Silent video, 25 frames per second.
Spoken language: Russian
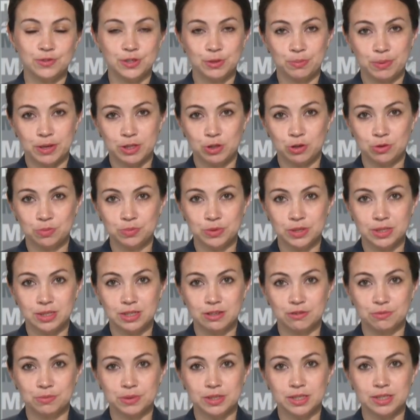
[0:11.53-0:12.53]
Все
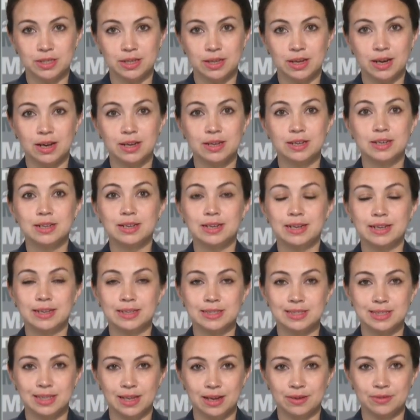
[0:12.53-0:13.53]
подробности в материале
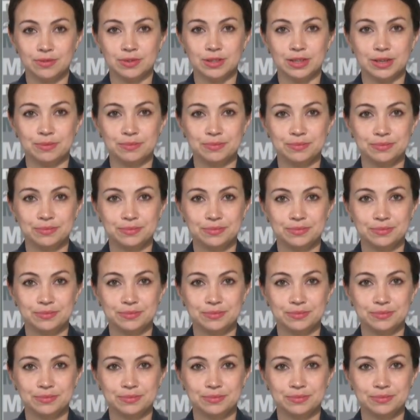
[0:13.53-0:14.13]
Лии Славиной.